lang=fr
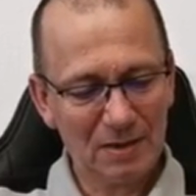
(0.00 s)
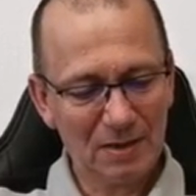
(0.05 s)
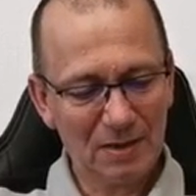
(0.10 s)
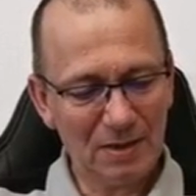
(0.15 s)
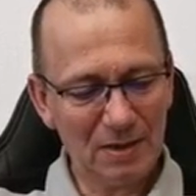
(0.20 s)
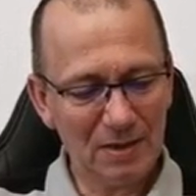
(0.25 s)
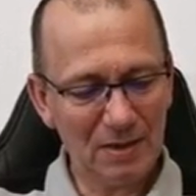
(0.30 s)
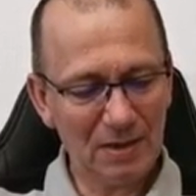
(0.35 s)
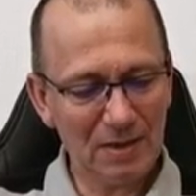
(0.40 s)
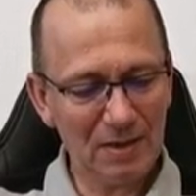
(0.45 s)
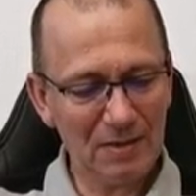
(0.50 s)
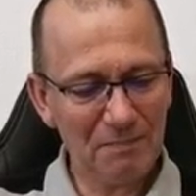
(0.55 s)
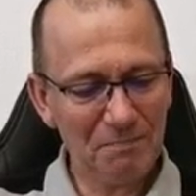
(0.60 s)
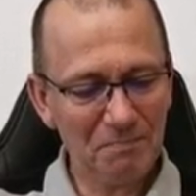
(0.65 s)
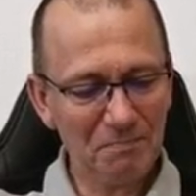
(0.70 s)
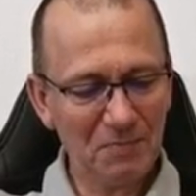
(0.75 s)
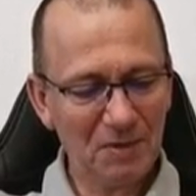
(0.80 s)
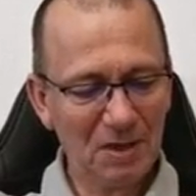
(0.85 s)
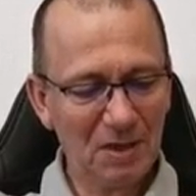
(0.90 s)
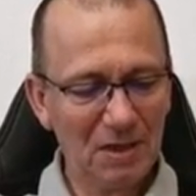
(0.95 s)

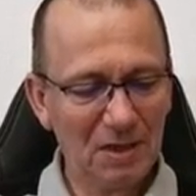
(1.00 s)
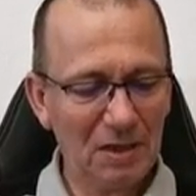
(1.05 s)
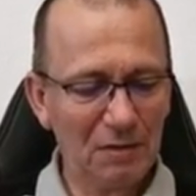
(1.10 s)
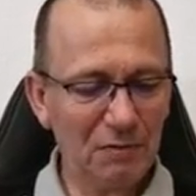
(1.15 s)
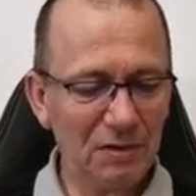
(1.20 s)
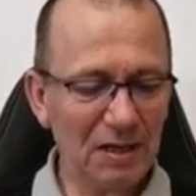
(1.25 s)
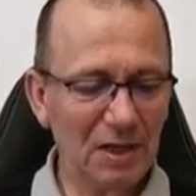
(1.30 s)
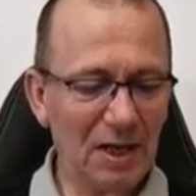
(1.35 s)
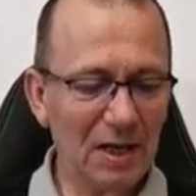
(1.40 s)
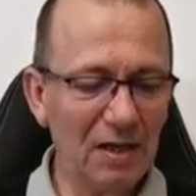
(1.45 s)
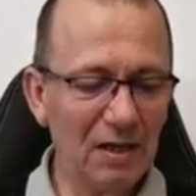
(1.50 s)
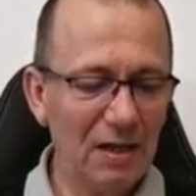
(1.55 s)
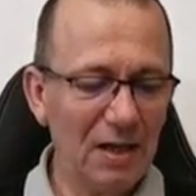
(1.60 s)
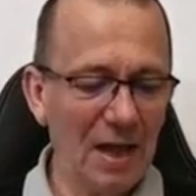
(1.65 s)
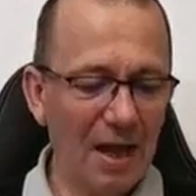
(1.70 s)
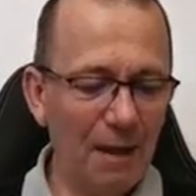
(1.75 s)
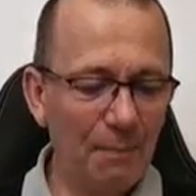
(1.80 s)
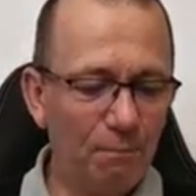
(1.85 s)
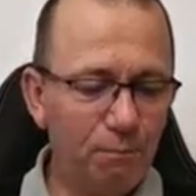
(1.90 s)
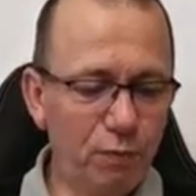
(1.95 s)
qui, qui veut dire un, un